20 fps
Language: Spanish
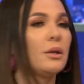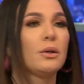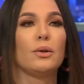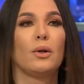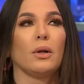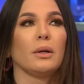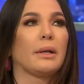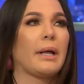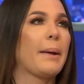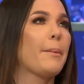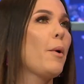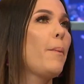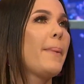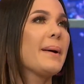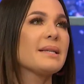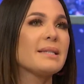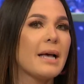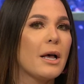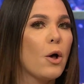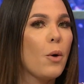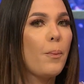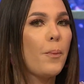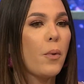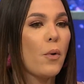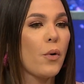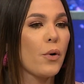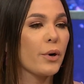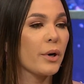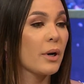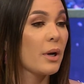donde hemos pasado
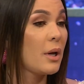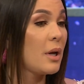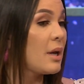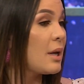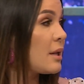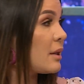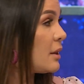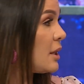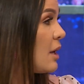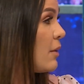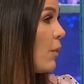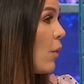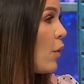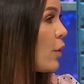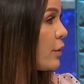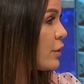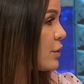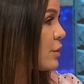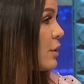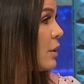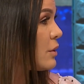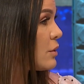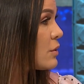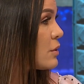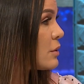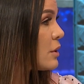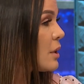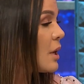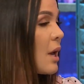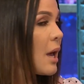por
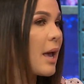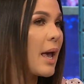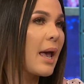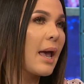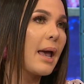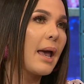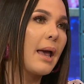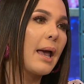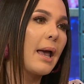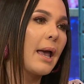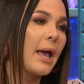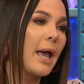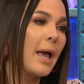divorcios, eh,